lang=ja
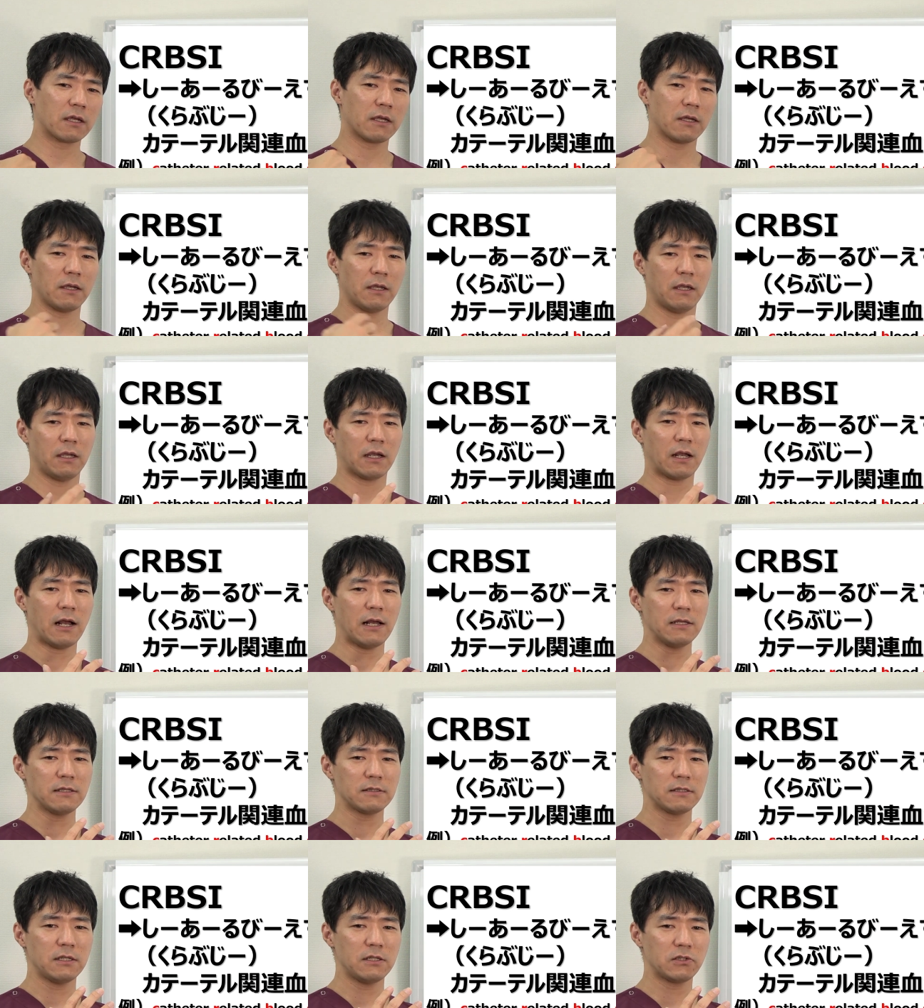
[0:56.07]
えー、
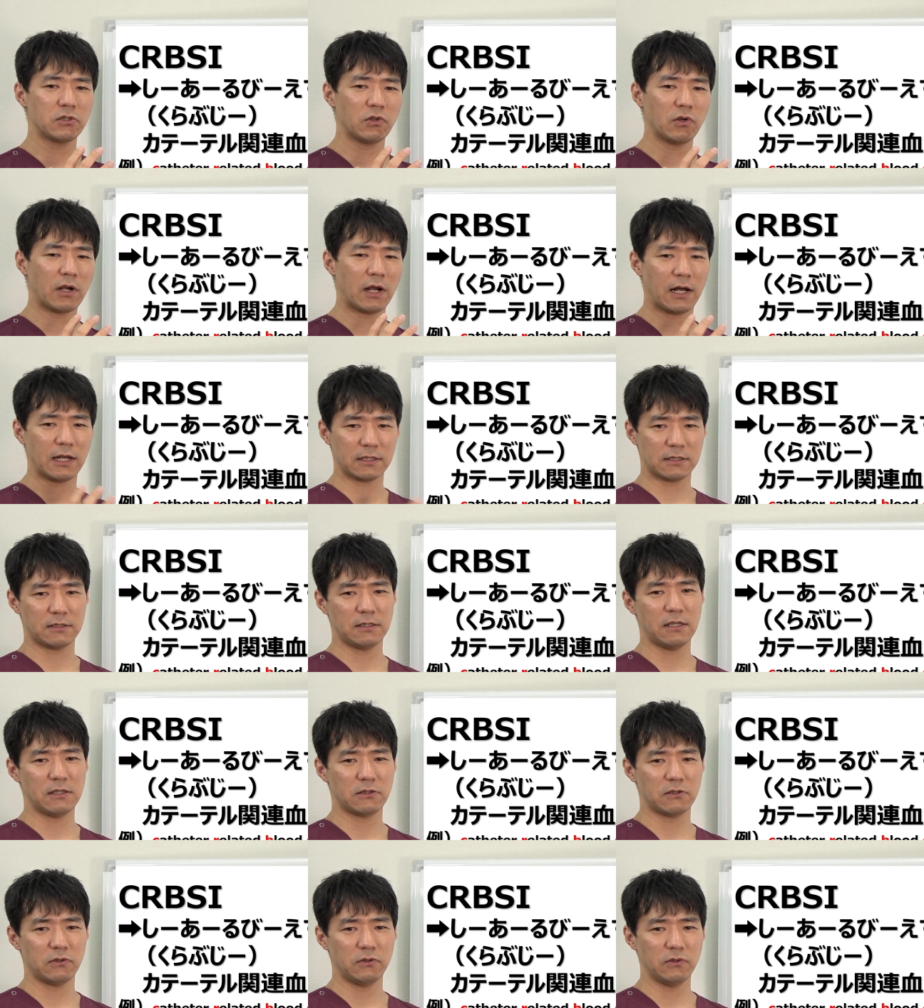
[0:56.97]
感染症が発
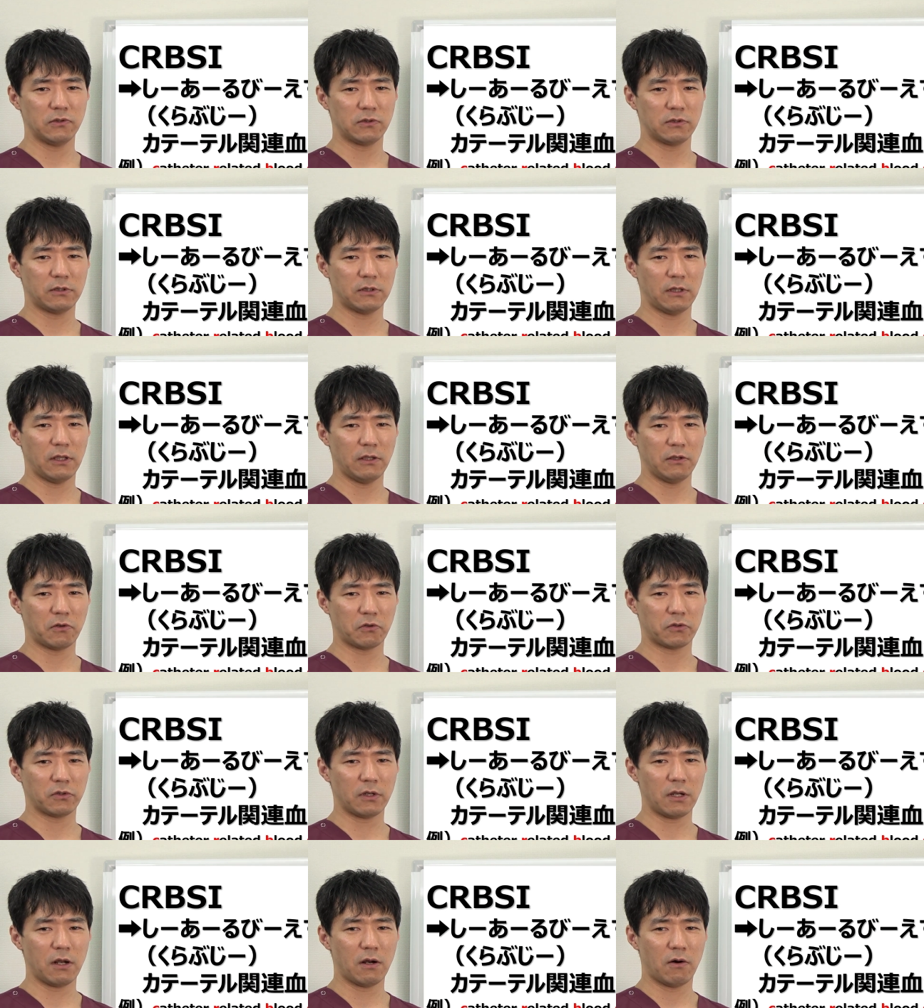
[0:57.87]
生するっていうこ
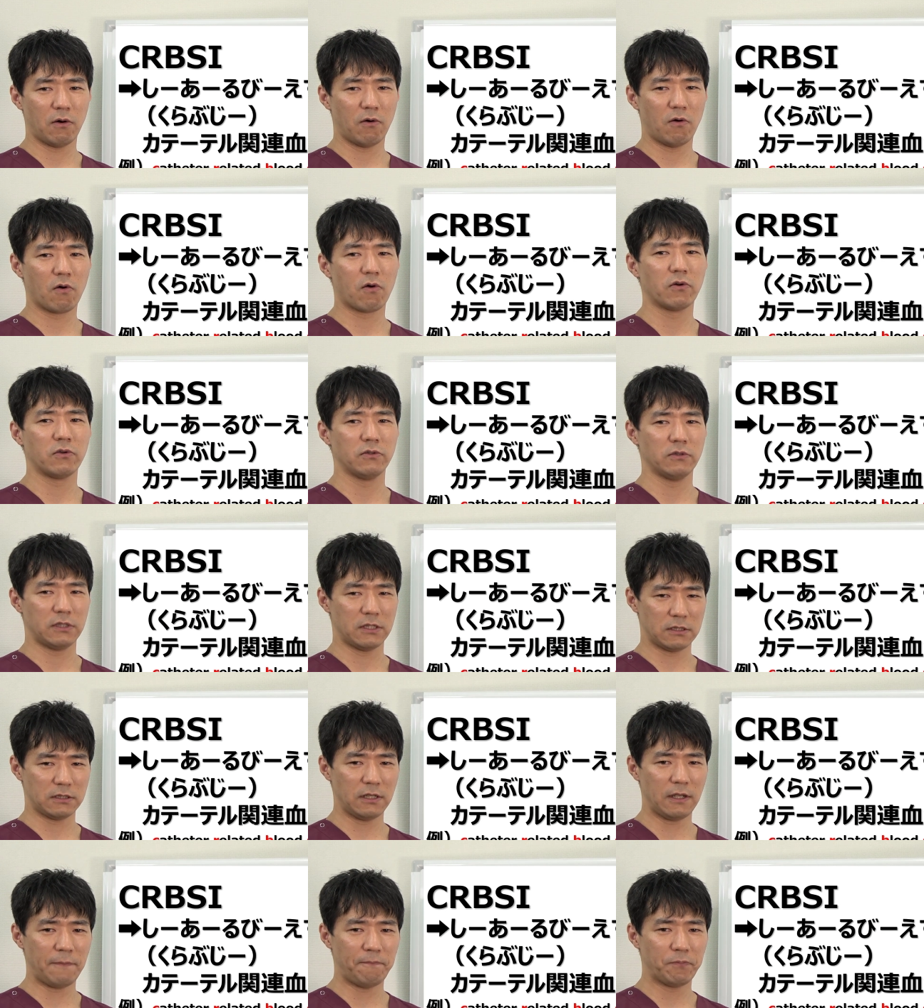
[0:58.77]
とが起こるんで
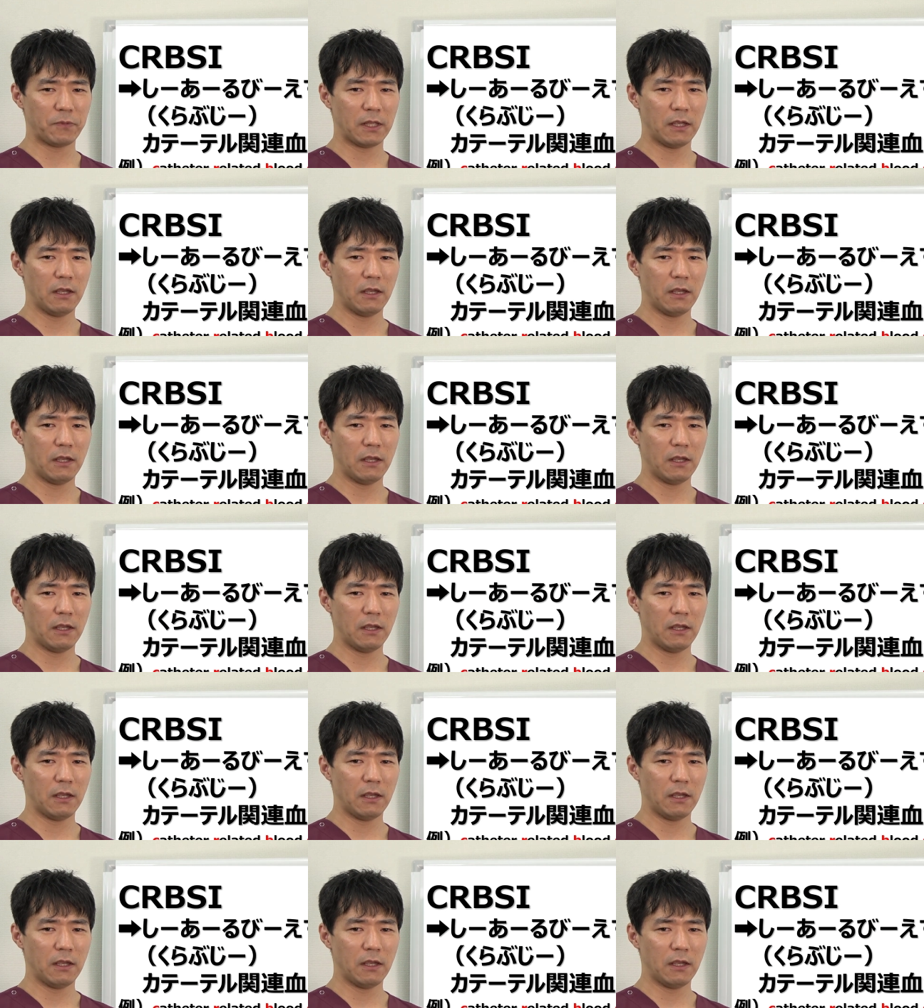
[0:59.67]
すね、